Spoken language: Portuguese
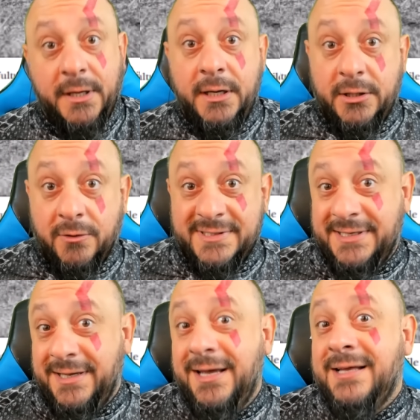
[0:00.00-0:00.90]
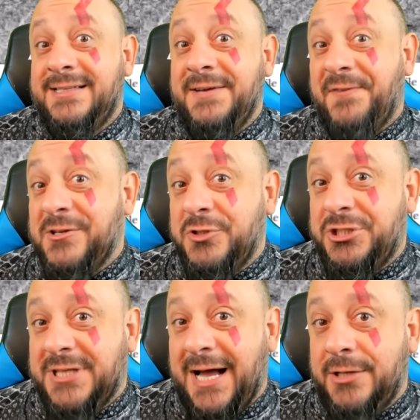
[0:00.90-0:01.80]
Então, assim, você faz o
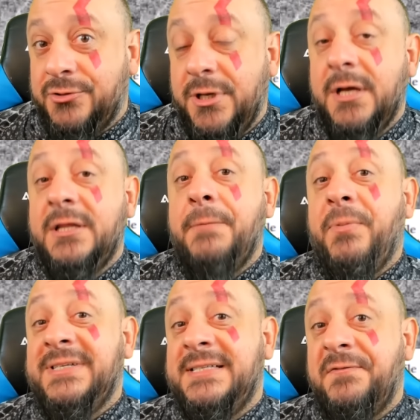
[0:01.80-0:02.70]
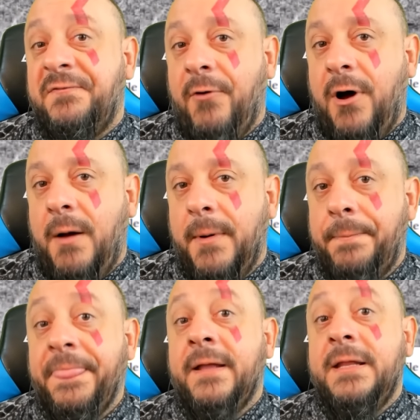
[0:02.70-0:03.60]
estágio, depois você se forma,
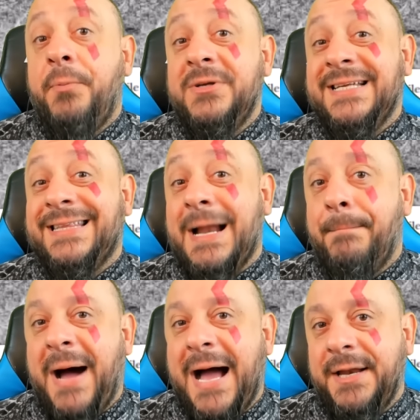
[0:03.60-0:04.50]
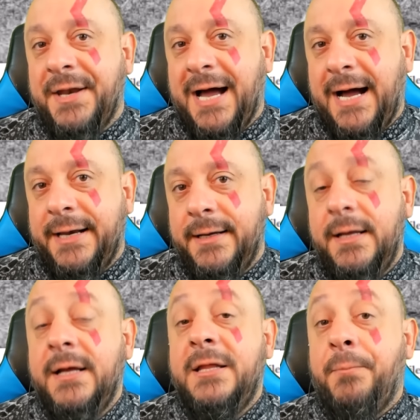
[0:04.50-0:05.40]
depois você trabalha na área,
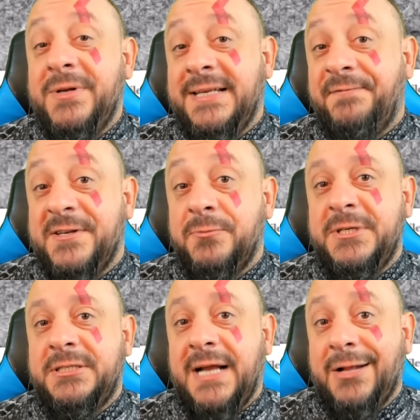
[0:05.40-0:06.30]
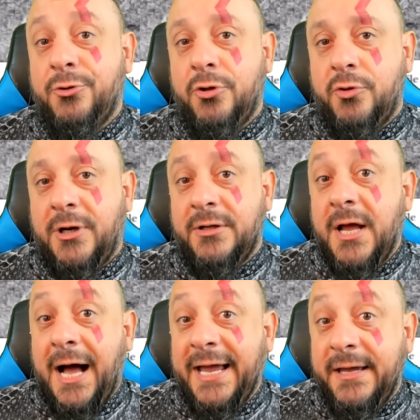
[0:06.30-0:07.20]
depois você faz mestrado, doutorado.
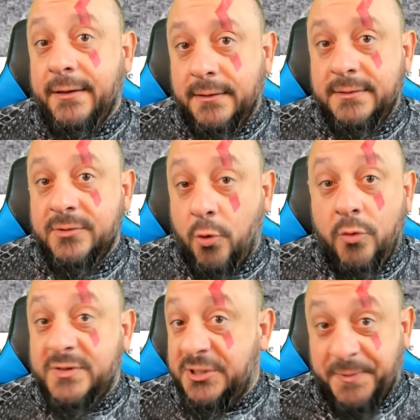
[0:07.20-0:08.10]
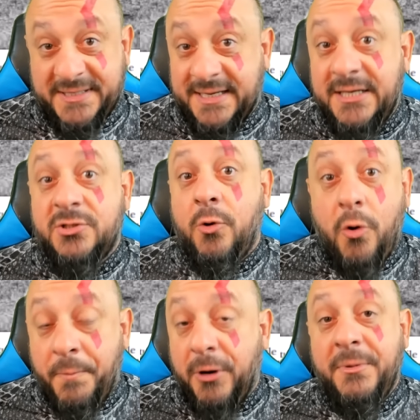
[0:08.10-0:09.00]
Aí, ou se especializa,
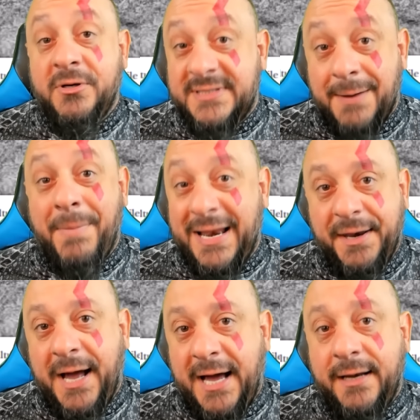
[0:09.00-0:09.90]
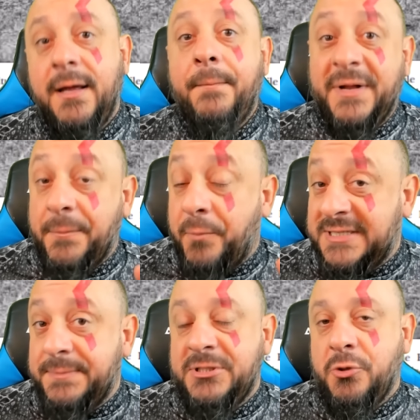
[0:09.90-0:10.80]
ou pelo menos trabalha na área, para depois
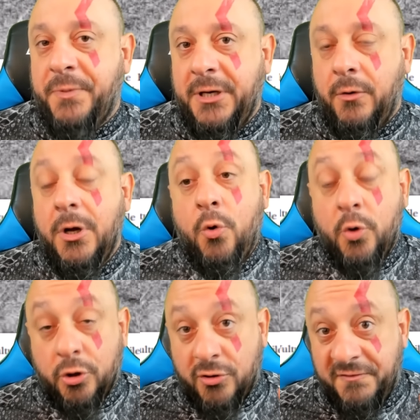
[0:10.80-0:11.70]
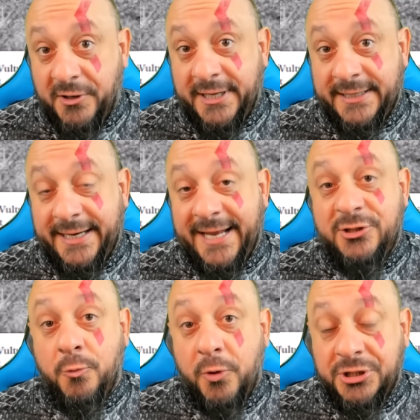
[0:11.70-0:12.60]
você emitir opinião. O que eu estou vendo na
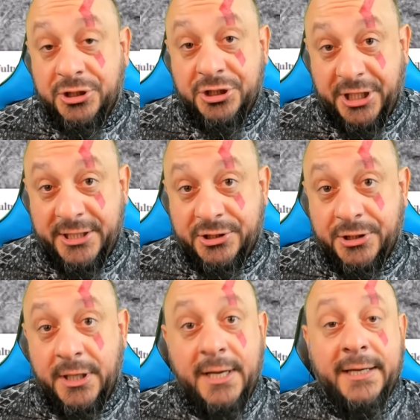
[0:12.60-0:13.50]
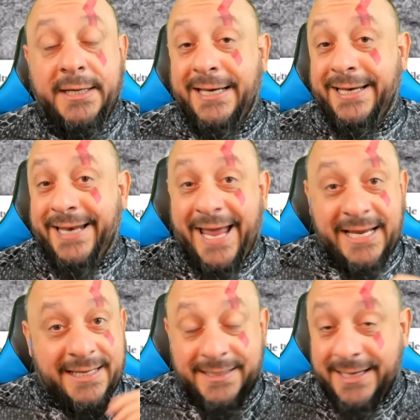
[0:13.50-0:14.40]
internet é um monte de gente que
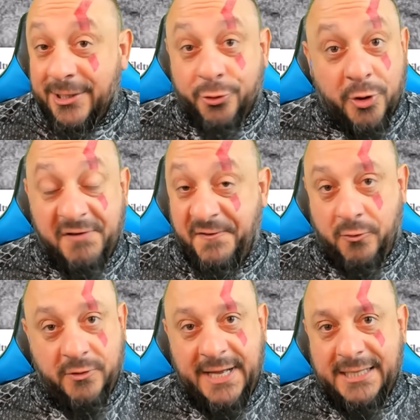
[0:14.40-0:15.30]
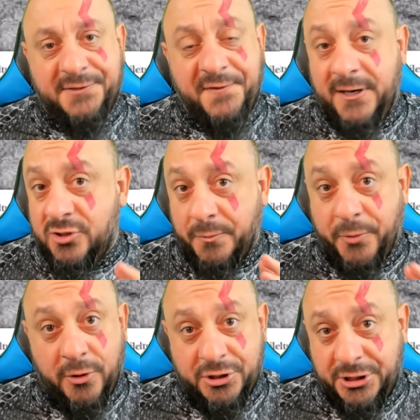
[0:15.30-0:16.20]
nem entrou na faculdade falando sobre
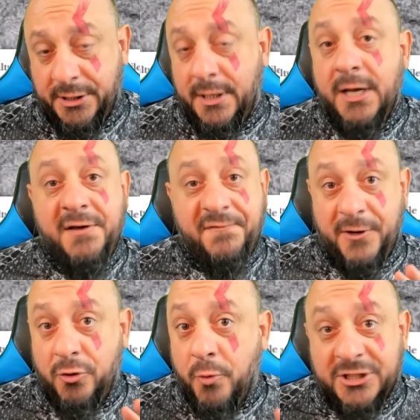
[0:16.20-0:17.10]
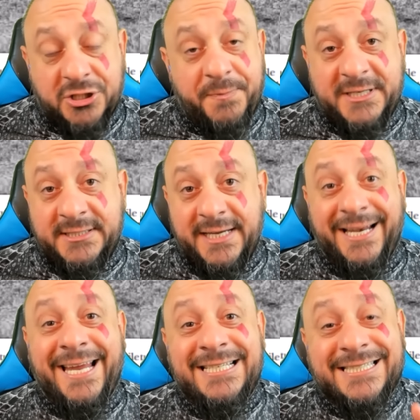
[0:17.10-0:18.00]
biologia e falando um monte de besteira,
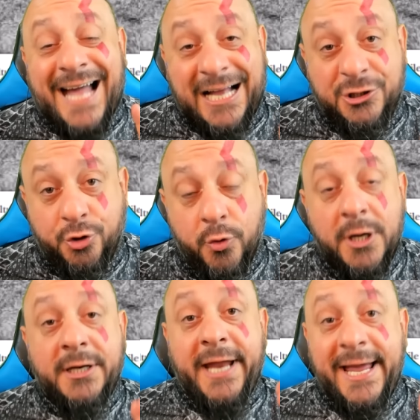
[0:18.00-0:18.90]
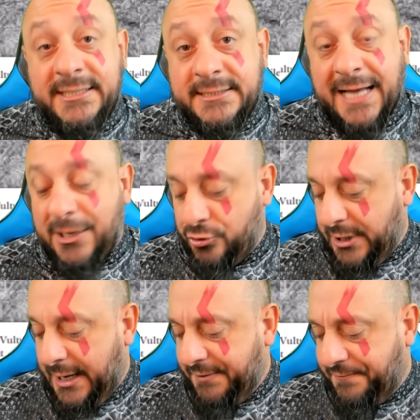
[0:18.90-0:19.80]
nem estágio, nem estágio
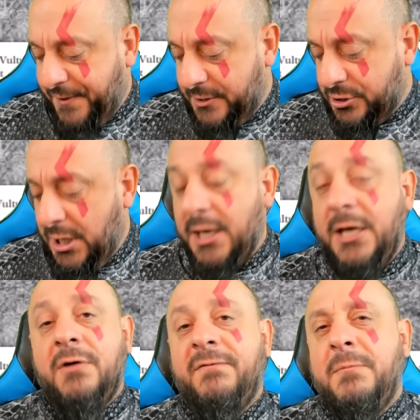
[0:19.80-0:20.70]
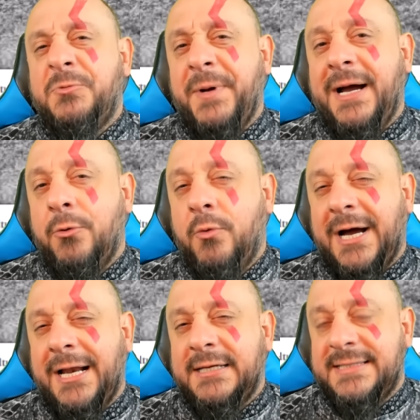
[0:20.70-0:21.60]
na área fez. Então vamos pegar um
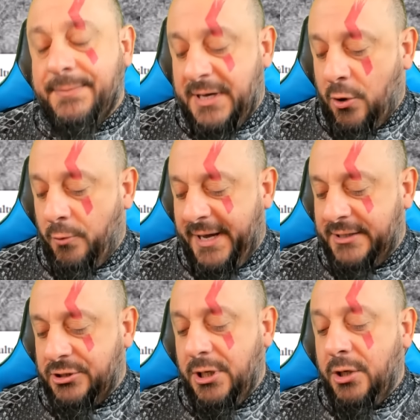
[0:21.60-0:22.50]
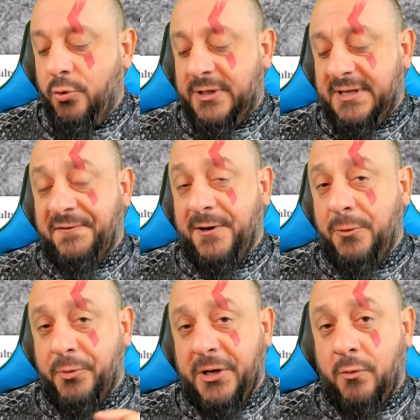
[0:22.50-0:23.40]
cara que sabe realmente do que está
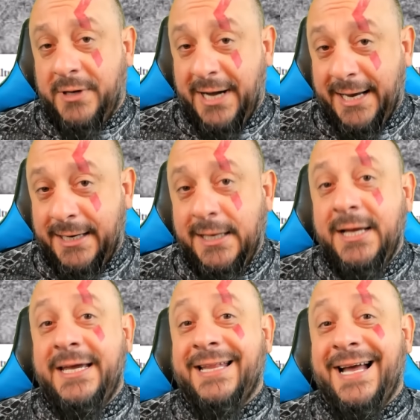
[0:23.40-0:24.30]
falando, porque é um cara que é, da,